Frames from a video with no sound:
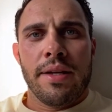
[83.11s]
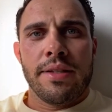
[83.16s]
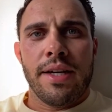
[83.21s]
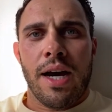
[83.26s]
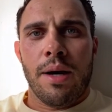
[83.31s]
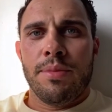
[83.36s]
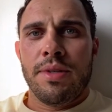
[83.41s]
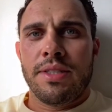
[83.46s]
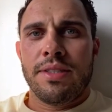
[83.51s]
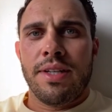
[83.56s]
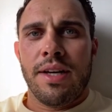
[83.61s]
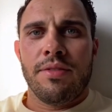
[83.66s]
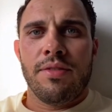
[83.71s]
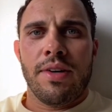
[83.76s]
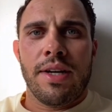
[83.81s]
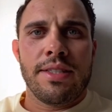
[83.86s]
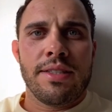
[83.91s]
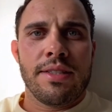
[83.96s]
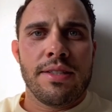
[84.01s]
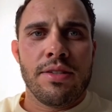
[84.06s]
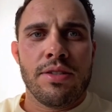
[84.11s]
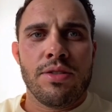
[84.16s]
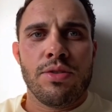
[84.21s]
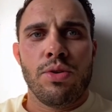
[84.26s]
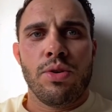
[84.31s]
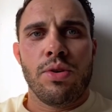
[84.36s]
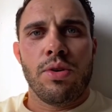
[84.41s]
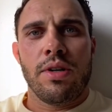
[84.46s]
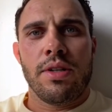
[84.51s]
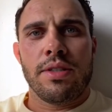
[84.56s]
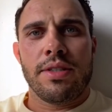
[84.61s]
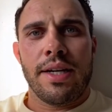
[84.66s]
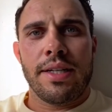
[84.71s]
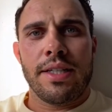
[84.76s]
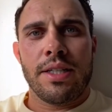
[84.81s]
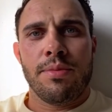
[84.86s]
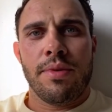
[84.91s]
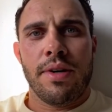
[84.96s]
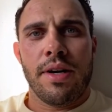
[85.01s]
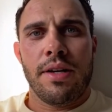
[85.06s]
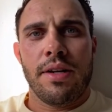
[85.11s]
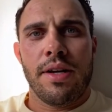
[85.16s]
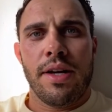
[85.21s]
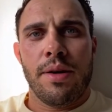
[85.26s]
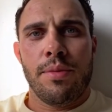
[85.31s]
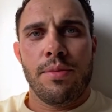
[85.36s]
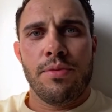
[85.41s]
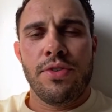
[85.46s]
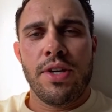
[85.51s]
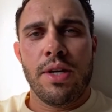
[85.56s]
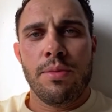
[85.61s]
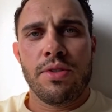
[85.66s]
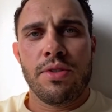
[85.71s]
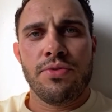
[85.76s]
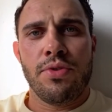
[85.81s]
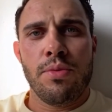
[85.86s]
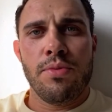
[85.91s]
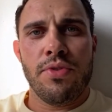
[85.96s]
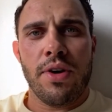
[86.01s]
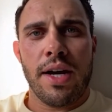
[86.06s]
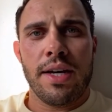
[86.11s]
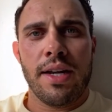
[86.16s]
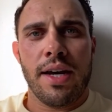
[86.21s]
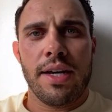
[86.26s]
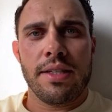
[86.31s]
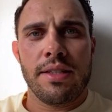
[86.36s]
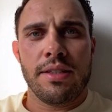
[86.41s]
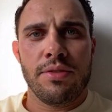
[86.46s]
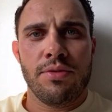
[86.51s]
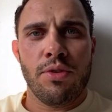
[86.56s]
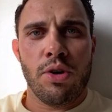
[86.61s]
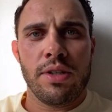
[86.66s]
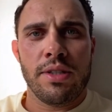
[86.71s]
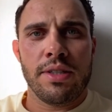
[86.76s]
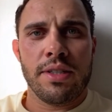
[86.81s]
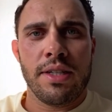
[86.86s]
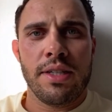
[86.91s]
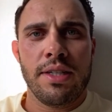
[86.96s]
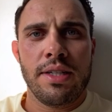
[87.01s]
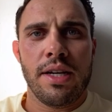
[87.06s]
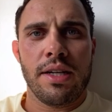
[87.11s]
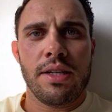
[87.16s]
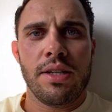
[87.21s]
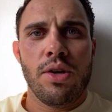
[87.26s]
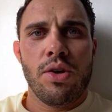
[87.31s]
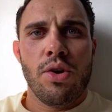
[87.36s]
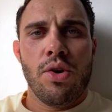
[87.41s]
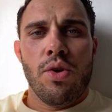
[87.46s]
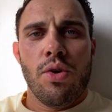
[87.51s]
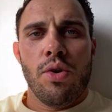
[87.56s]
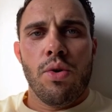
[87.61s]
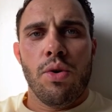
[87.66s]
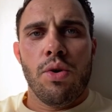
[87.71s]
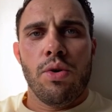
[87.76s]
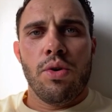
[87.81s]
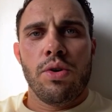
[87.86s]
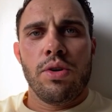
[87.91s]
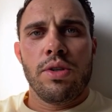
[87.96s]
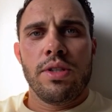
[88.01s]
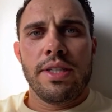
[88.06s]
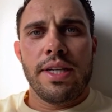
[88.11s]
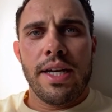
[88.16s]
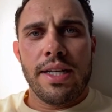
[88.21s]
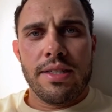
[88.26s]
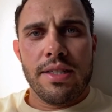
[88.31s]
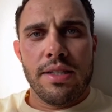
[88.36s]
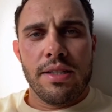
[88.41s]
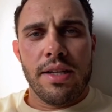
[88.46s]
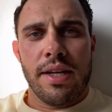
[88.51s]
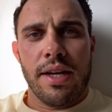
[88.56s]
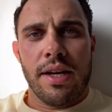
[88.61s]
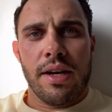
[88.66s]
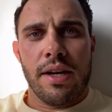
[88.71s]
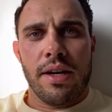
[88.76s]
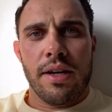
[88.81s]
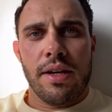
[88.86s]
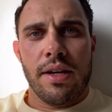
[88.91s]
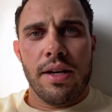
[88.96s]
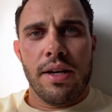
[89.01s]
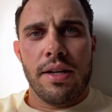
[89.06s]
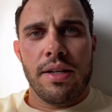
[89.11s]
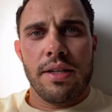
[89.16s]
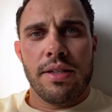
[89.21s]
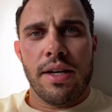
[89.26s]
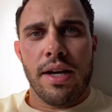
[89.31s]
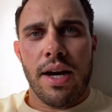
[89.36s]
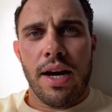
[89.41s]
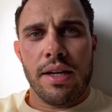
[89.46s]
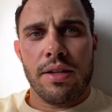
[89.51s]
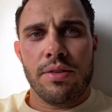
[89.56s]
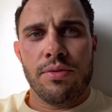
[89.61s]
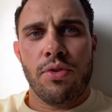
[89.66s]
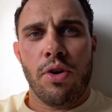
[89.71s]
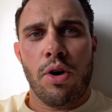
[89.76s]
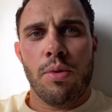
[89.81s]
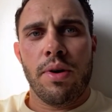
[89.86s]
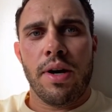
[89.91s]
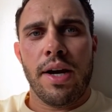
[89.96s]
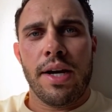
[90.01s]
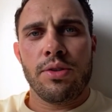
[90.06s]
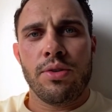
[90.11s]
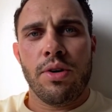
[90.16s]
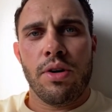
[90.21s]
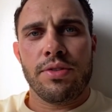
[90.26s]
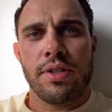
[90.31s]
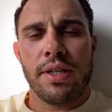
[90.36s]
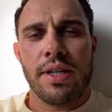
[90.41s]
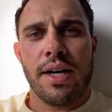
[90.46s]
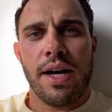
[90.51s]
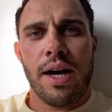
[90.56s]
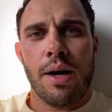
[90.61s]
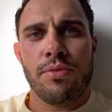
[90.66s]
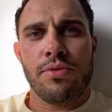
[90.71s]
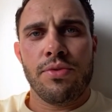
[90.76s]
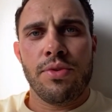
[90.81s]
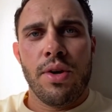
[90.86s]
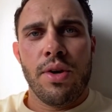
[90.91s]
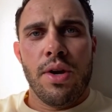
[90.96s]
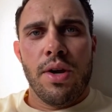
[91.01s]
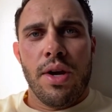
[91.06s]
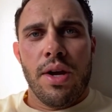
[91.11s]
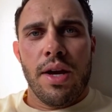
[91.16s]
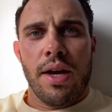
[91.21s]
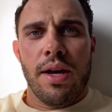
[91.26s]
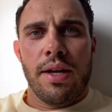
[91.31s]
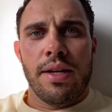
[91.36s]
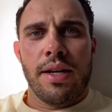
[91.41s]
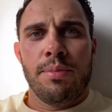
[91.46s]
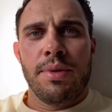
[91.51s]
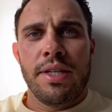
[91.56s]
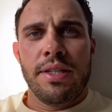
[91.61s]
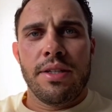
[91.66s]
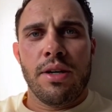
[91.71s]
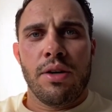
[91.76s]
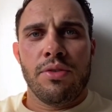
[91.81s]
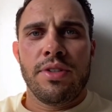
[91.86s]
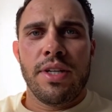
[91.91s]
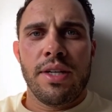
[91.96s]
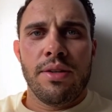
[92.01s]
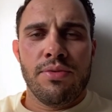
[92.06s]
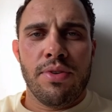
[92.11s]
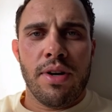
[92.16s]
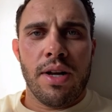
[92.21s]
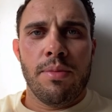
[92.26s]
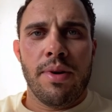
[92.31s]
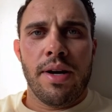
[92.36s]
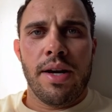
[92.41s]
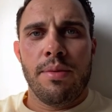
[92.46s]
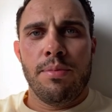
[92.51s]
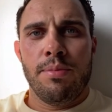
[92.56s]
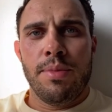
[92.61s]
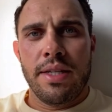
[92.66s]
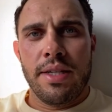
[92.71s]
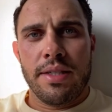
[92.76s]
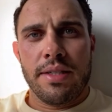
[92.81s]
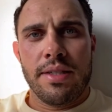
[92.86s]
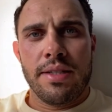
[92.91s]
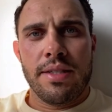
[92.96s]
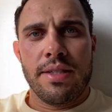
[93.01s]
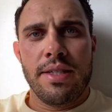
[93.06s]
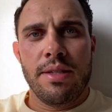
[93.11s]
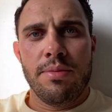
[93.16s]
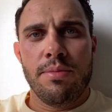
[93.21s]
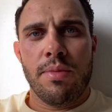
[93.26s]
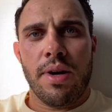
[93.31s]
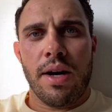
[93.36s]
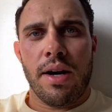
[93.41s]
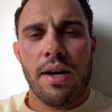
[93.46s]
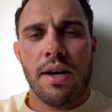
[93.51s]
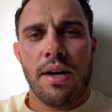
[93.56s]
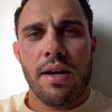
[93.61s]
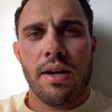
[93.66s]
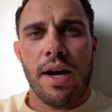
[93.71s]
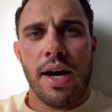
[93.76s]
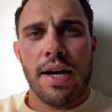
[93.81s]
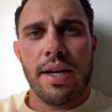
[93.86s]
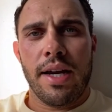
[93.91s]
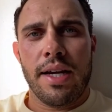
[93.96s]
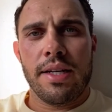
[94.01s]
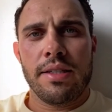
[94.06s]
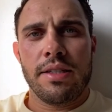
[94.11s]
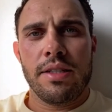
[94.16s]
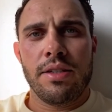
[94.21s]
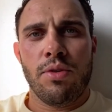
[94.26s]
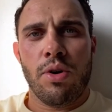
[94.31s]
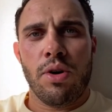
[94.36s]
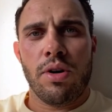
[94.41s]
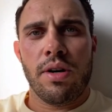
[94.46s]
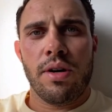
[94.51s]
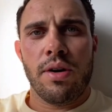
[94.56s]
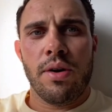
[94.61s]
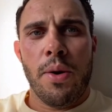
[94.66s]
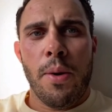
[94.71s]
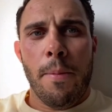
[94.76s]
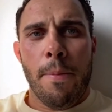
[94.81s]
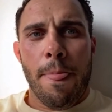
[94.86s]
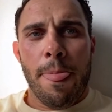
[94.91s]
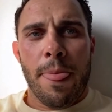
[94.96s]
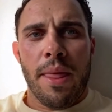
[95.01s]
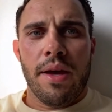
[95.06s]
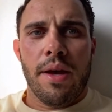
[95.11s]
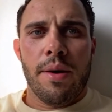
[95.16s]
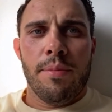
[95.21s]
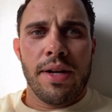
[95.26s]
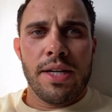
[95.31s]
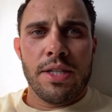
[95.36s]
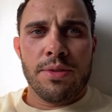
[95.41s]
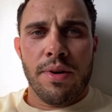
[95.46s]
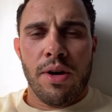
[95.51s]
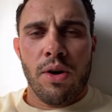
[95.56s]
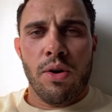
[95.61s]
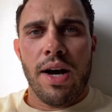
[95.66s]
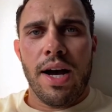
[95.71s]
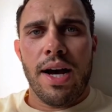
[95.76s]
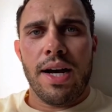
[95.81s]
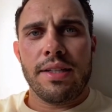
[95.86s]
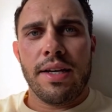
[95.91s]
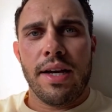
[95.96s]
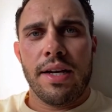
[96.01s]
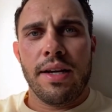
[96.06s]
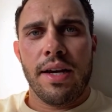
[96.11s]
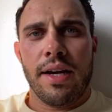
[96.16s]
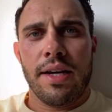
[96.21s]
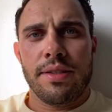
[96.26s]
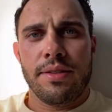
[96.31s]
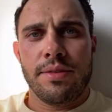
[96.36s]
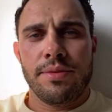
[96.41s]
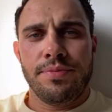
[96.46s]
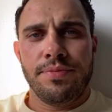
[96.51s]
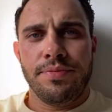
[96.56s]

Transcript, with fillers: Da habe ich dann meistens so, sage ich mal, ähm, vier bis fünf Einheiten die Woche trainiert. Und jetzt in der, äh, in der harten Vorbereitung auf den Kampf, äh, da bin ich auf jeden Fall bei mindestens sieben äh, Einheiten die Woche, manchmal auch acht Einheiten.